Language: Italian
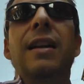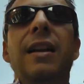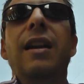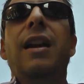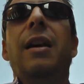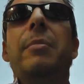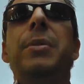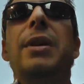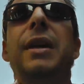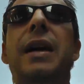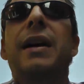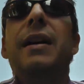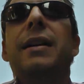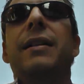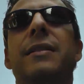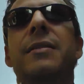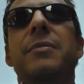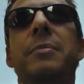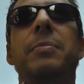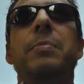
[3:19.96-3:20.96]
la mia
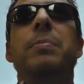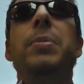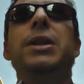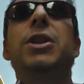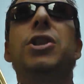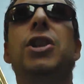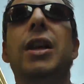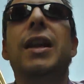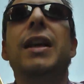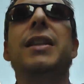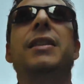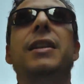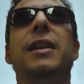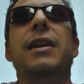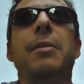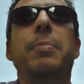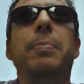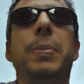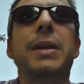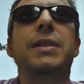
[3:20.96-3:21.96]
bici
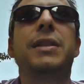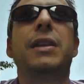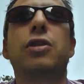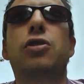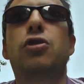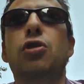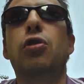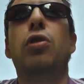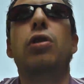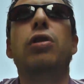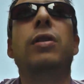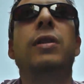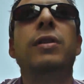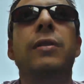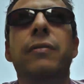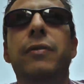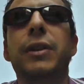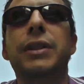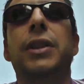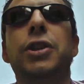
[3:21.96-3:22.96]
elettrica pesa solo
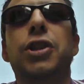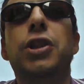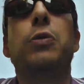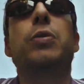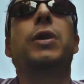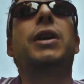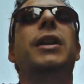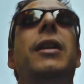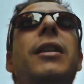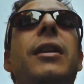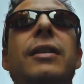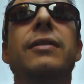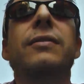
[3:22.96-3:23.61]
25 kg